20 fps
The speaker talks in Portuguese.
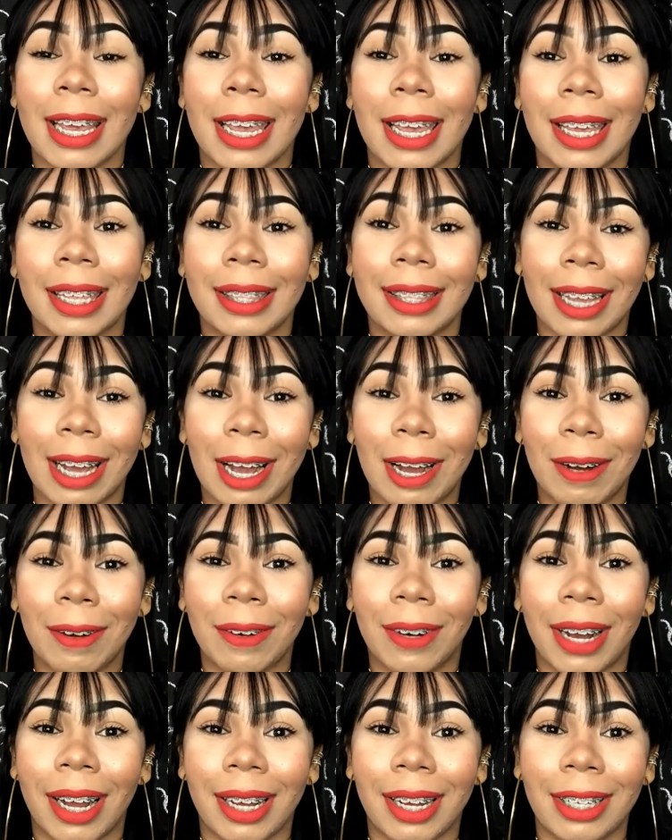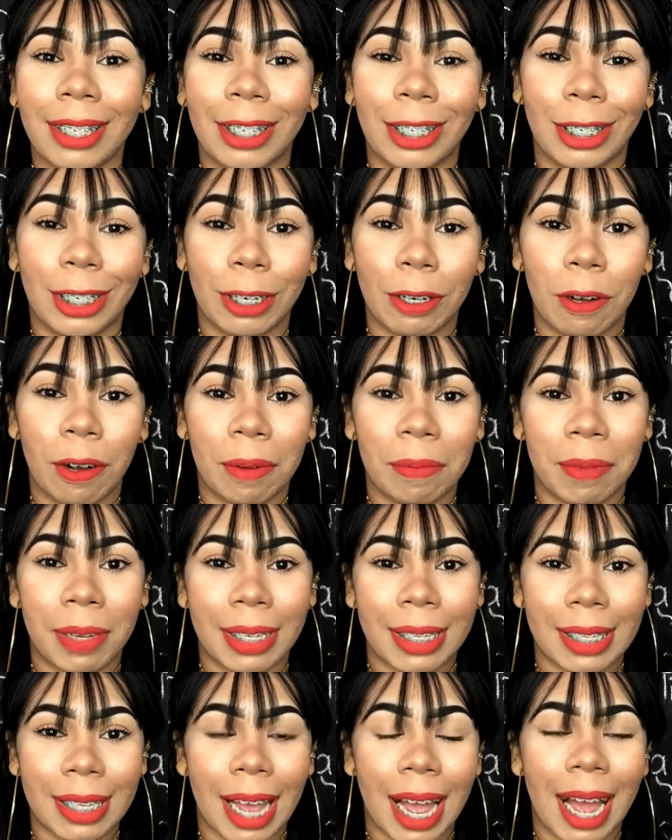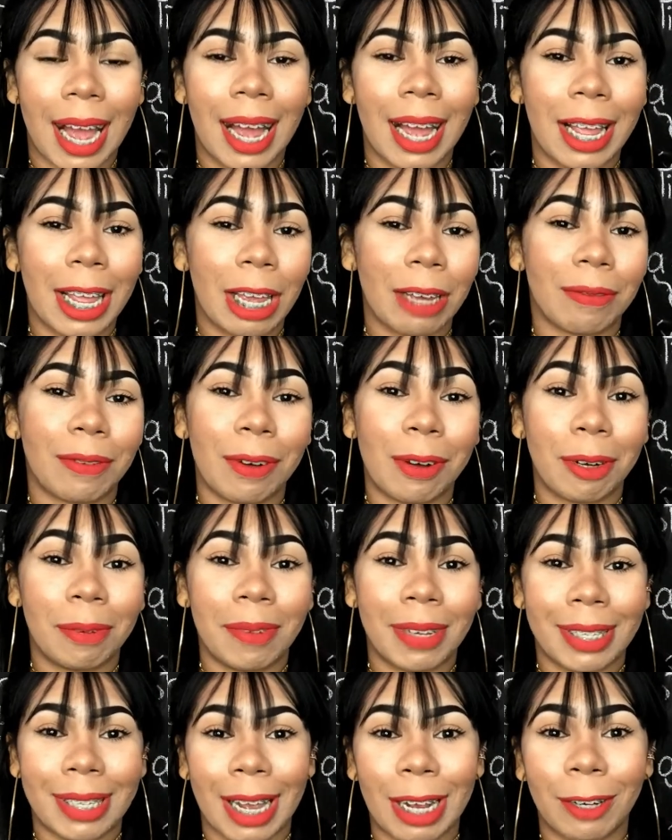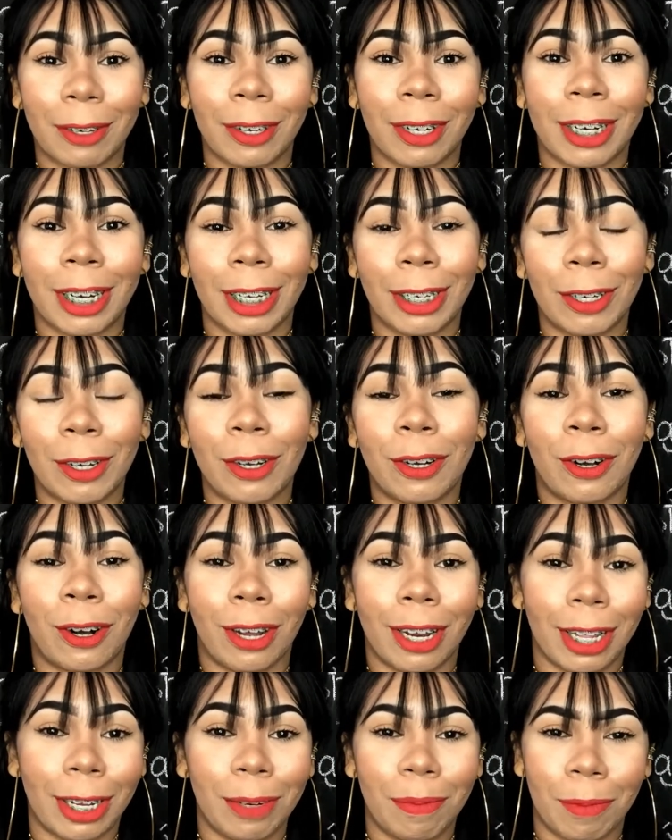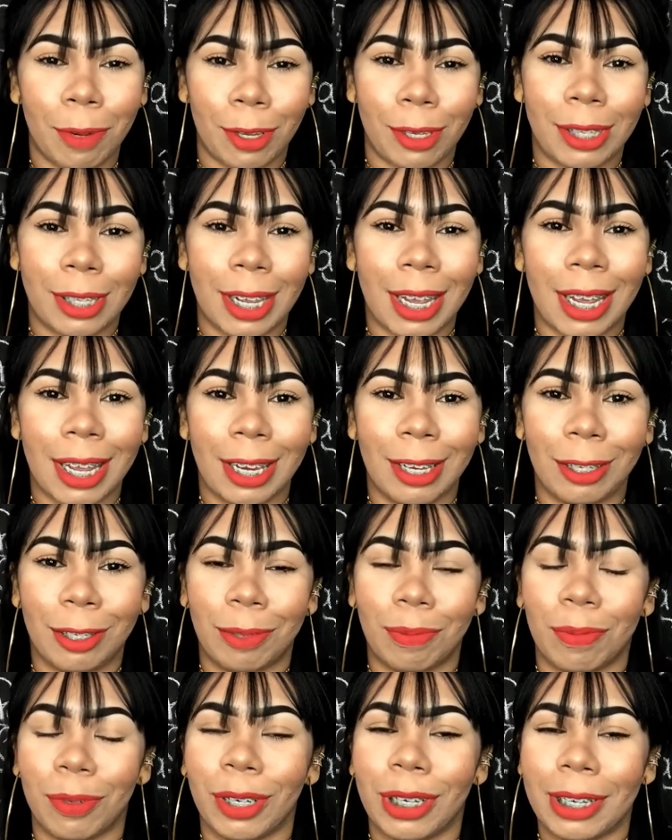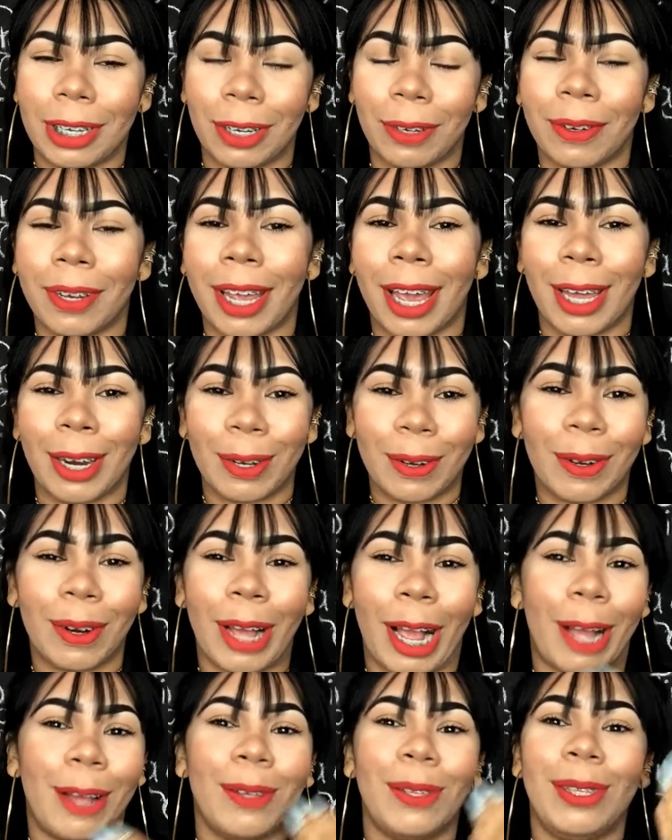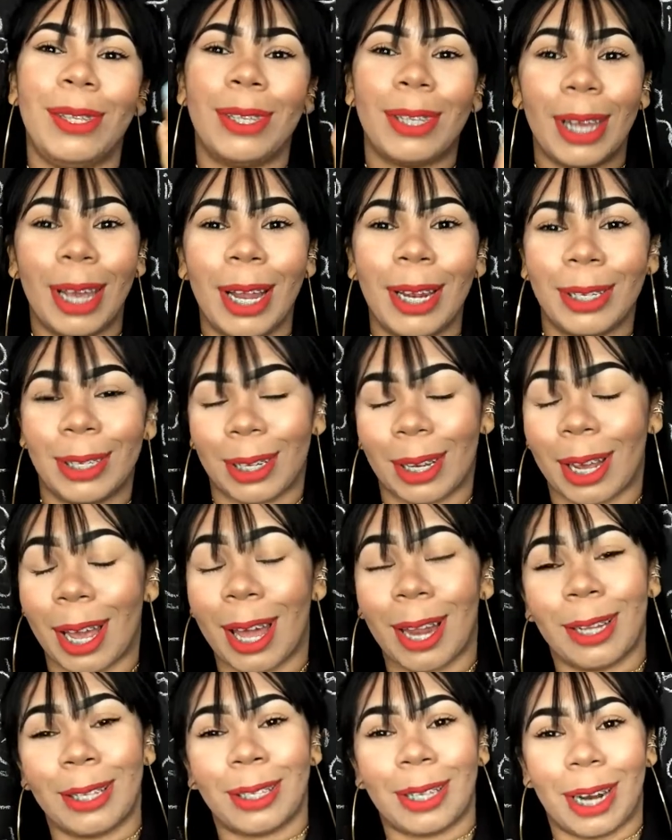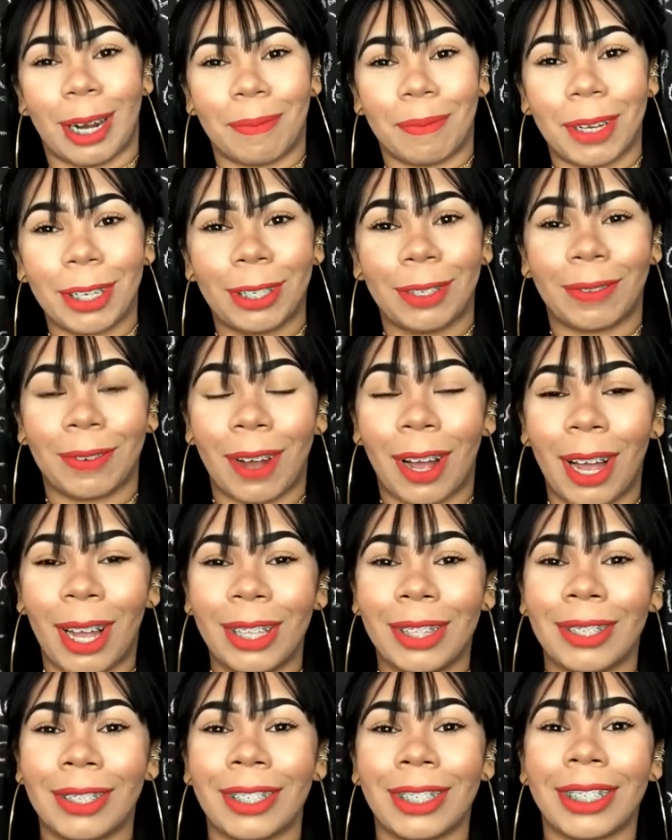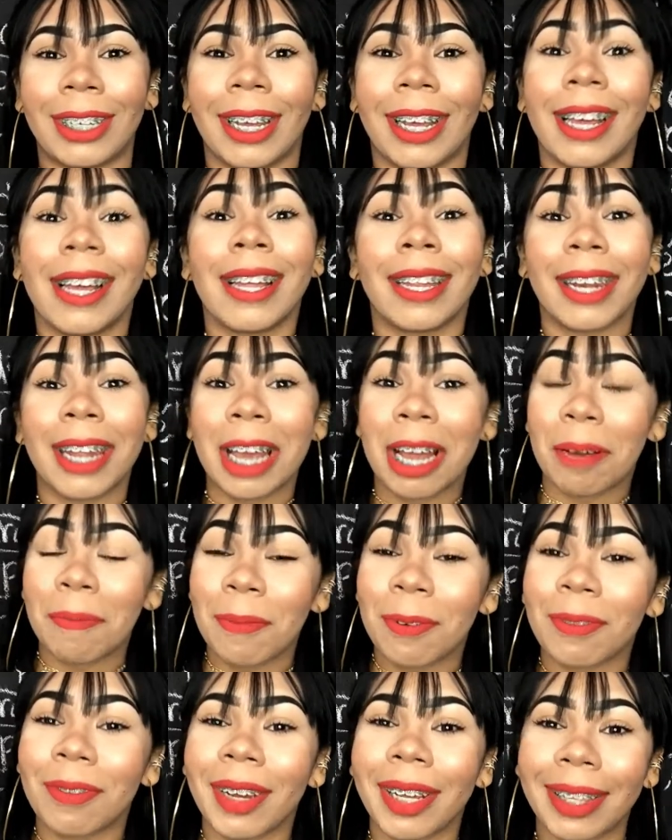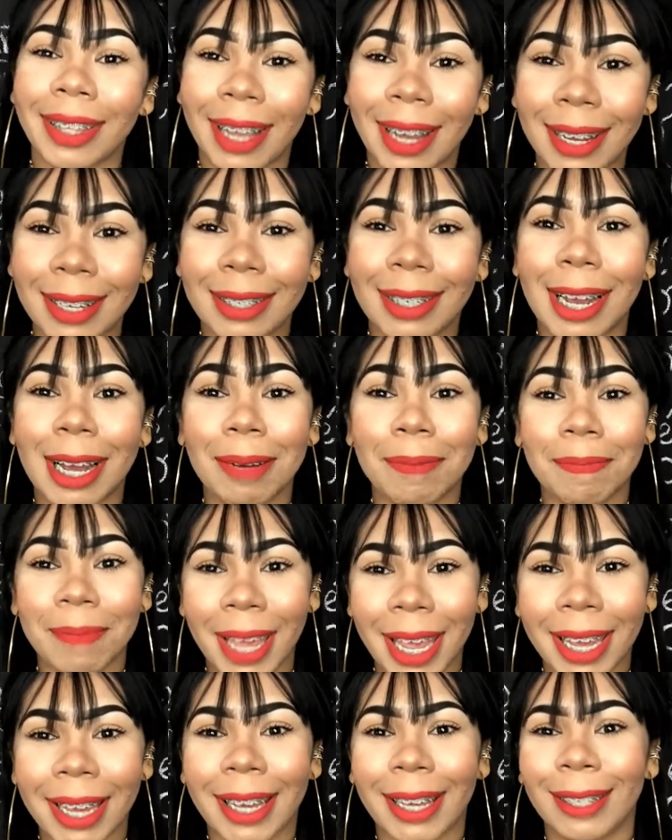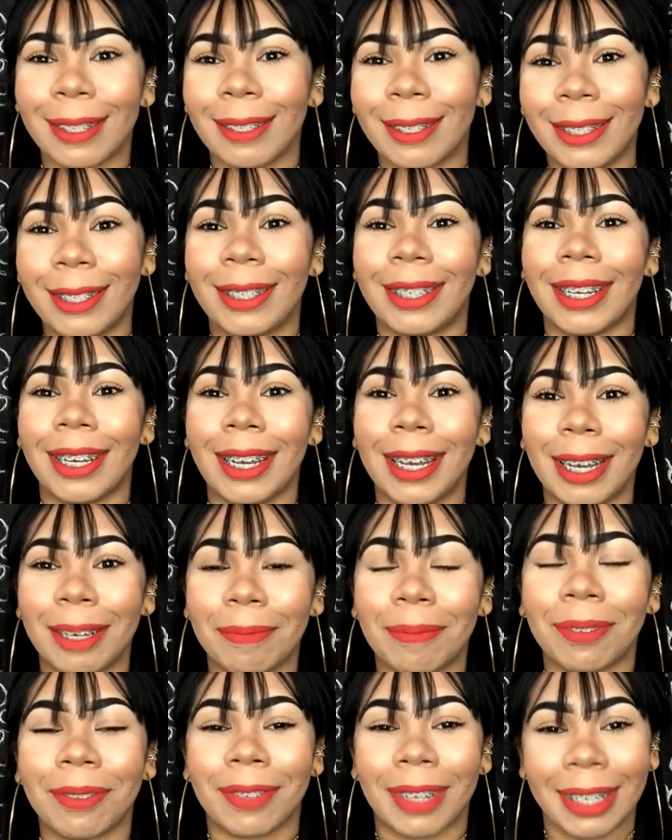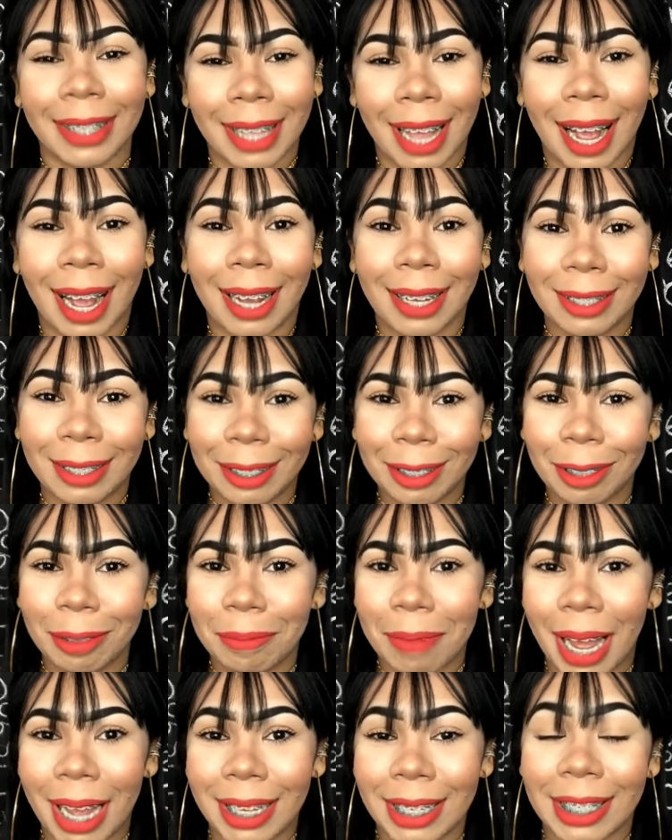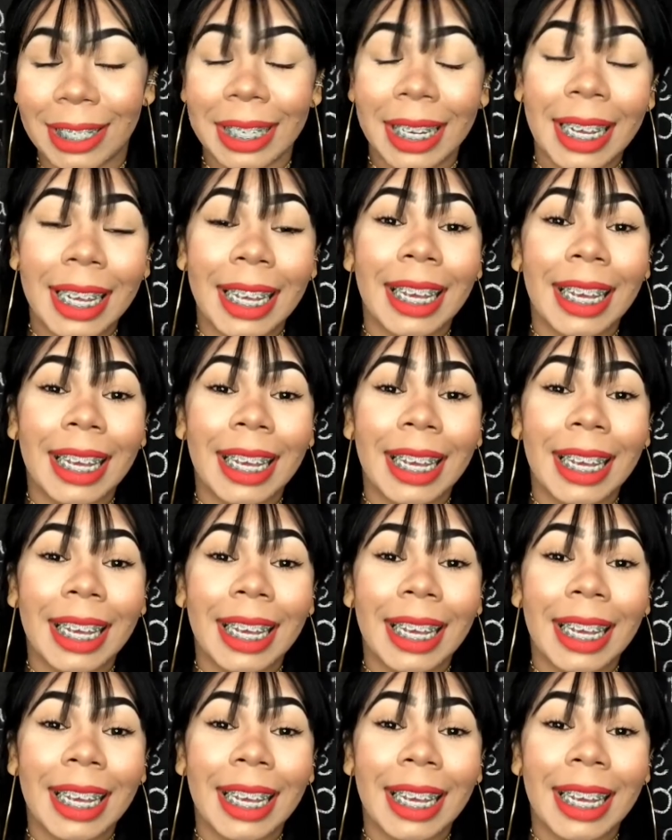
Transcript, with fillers: Então, antes de começar, eu vou começar colocando cola nos meus cílios, porque eu quero colocar uns cílios, que eu quero tirar umas fotos, né, aproveitar já a make do dia, aproveitar e tudo mais.